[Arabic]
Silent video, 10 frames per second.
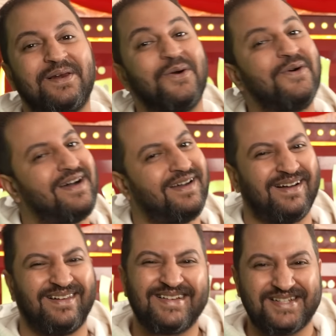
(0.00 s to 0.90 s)
اللي هو
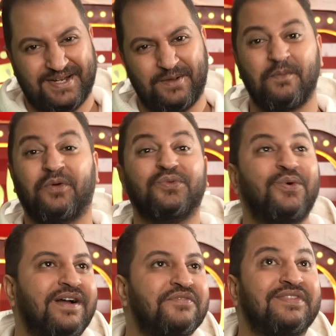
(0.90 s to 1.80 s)
خلاص يعني
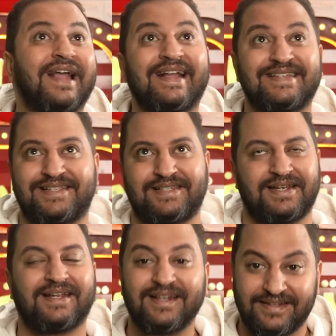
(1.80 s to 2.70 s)
الموضوع افتكس
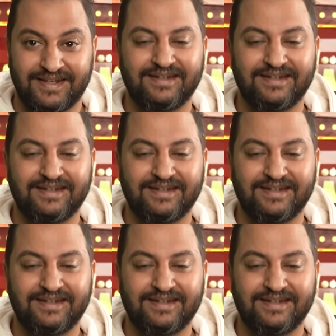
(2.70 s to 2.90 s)
جدا